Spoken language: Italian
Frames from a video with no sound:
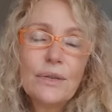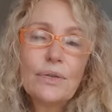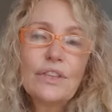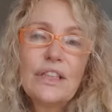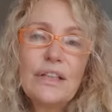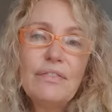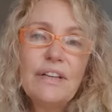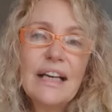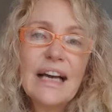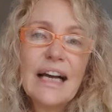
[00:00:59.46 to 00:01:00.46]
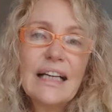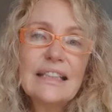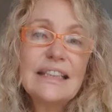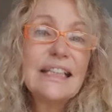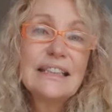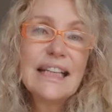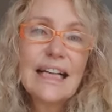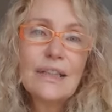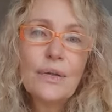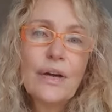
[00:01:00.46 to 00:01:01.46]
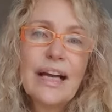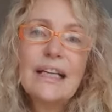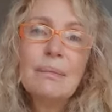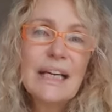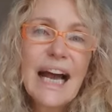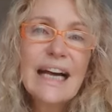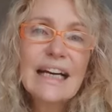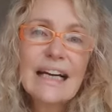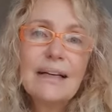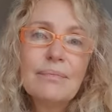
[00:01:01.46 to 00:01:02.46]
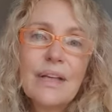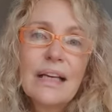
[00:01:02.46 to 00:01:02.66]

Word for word: non significa nient'altro che eliminarla.